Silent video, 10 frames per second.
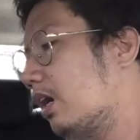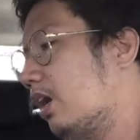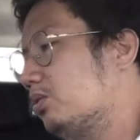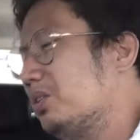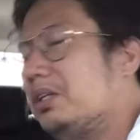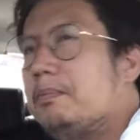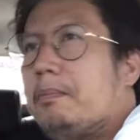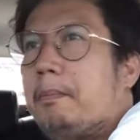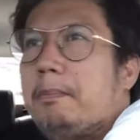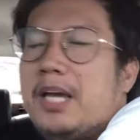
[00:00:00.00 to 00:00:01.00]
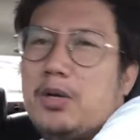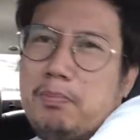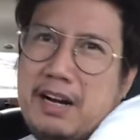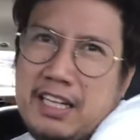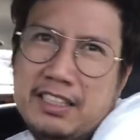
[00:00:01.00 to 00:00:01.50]
Actually, meron
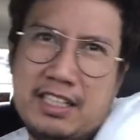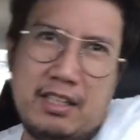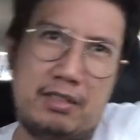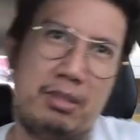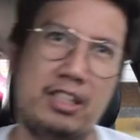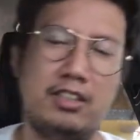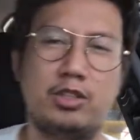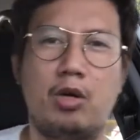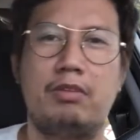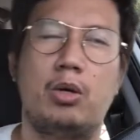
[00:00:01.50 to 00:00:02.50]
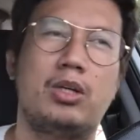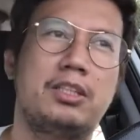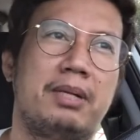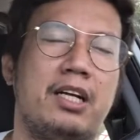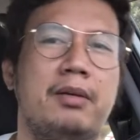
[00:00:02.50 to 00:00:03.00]
pa nga sa, may discover ako kasi
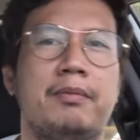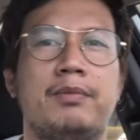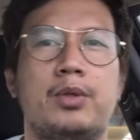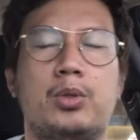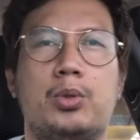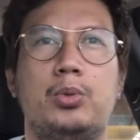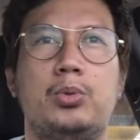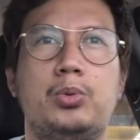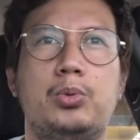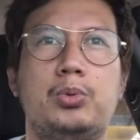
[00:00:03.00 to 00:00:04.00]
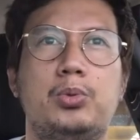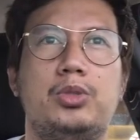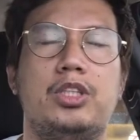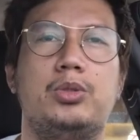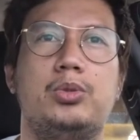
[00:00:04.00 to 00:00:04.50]
parang to
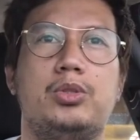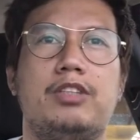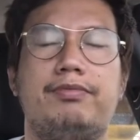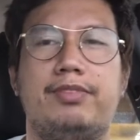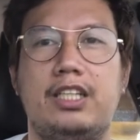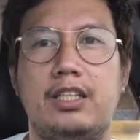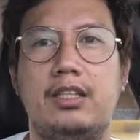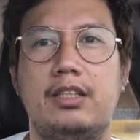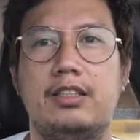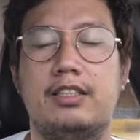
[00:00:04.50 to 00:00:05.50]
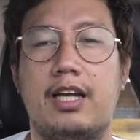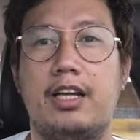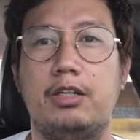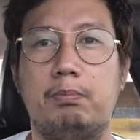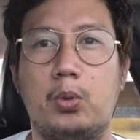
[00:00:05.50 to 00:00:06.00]
sa duty free sa
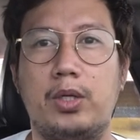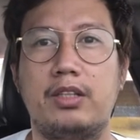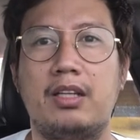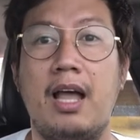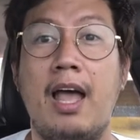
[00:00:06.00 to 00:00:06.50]
airport,